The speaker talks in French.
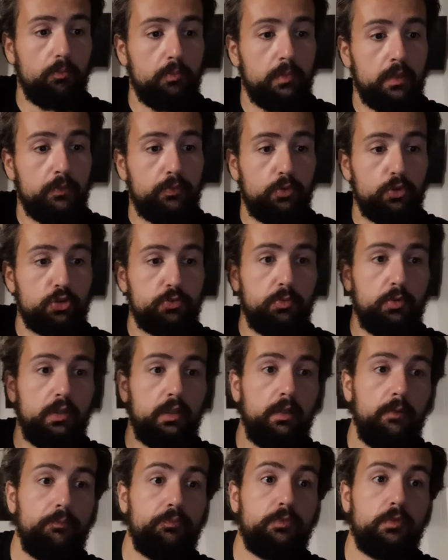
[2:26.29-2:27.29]
Mais franchement,
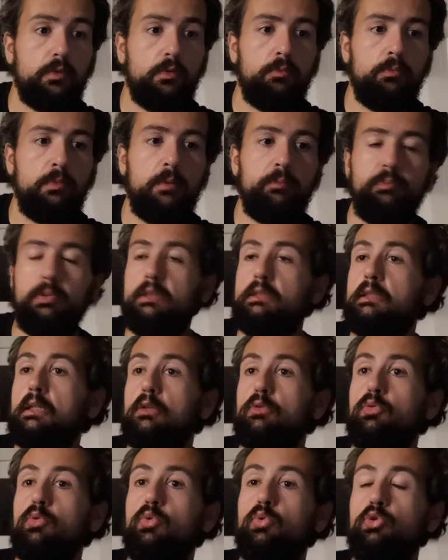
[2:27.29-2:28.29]
là, même pas de
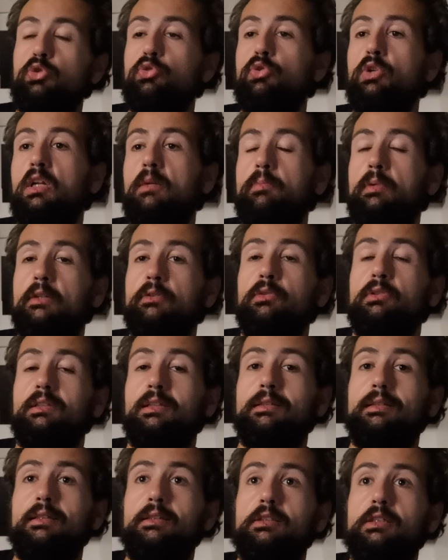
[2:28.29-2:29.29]
carton rouge de la part de
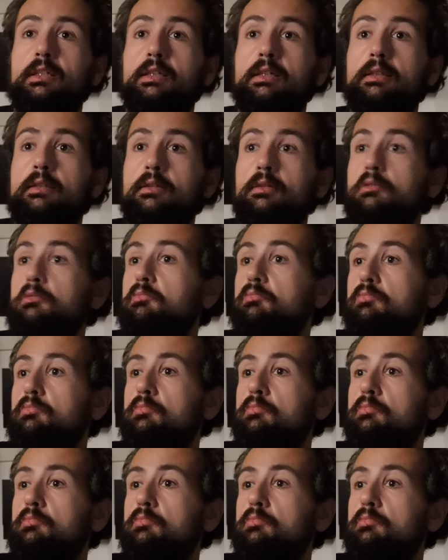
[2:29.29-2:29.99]
Saint-Etienne.